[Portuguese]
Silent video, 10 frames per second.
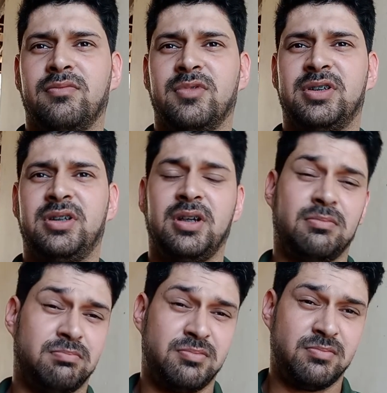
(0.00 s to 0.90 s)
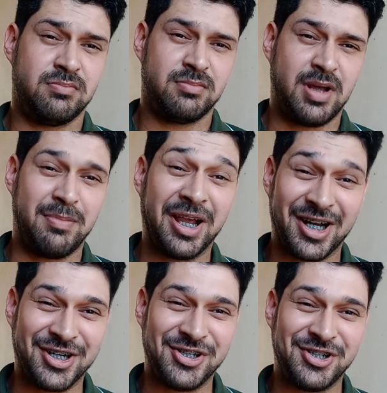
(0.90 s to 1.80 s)
Você é bem
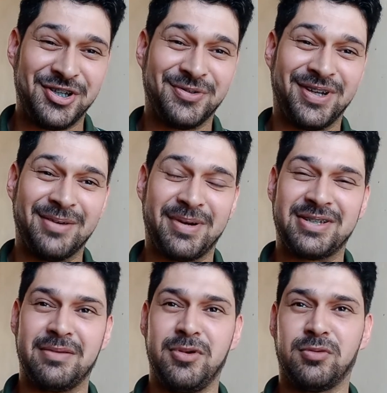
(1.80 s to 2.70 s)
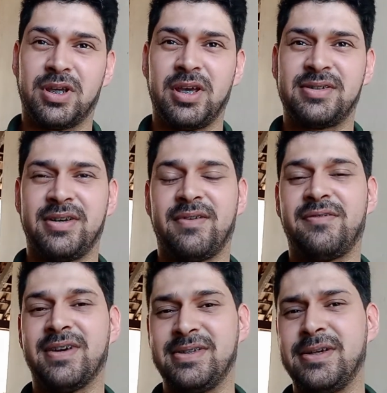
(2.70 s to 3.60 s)
grandinho, né, para saber o que, que você vai
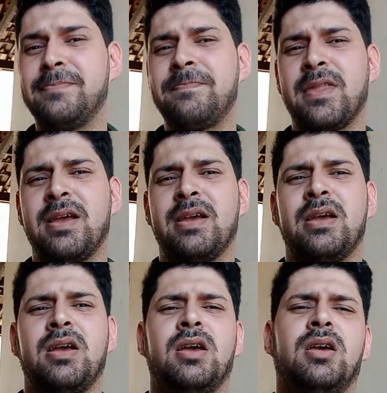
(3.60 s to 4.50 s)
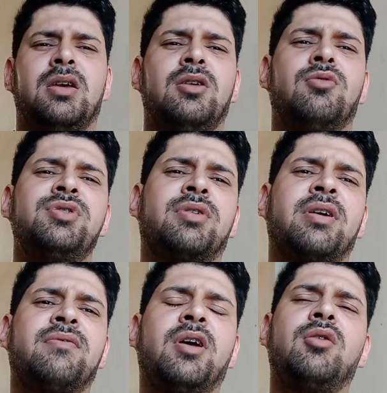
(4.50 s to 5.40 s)
fazer e hoje eu
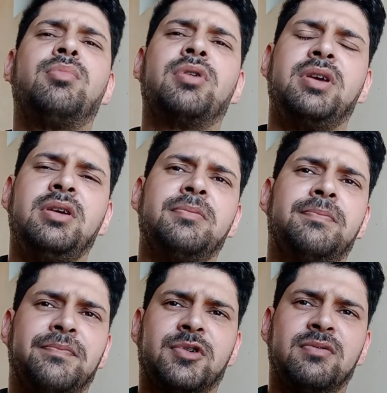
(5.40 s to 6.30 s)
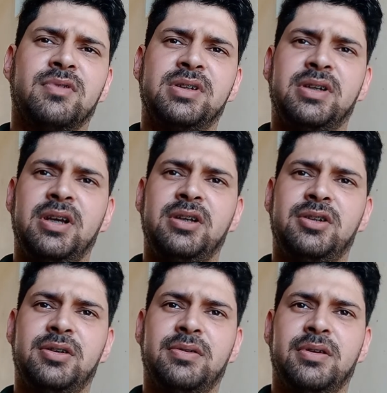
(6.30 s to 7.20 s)
quero falar um pouquinho com
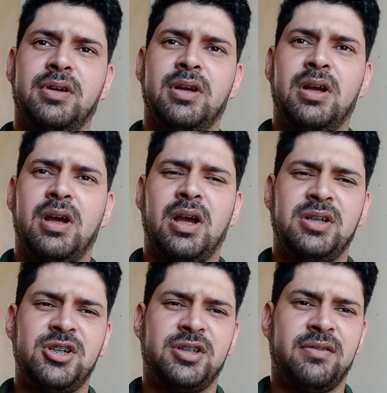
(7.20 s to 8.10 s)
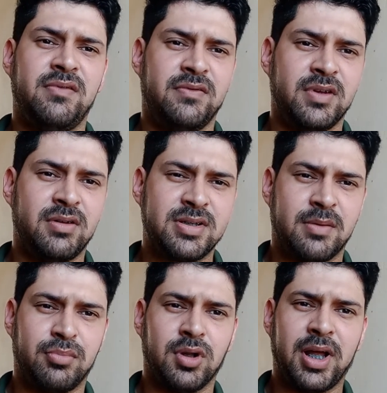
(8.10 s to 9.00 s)
vocês. A gente tem vivido essa
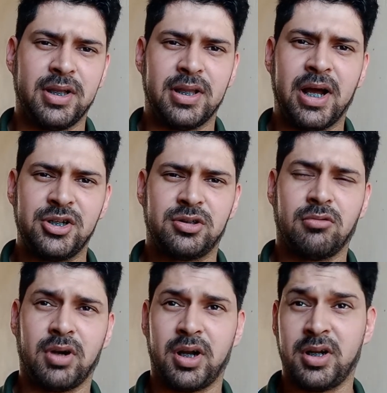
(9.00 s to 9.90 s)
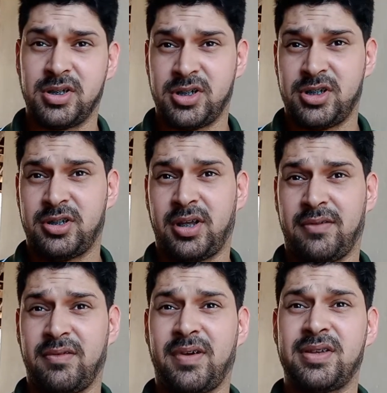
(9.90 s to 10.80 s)
polaridade tão grande, a gente tem
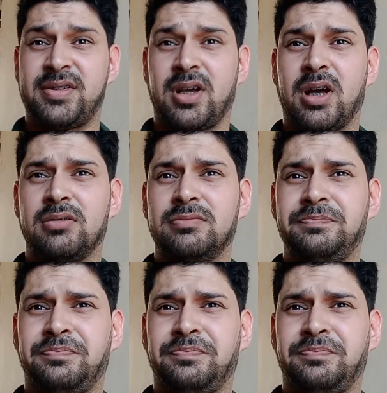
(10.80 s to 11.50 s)
vivenciado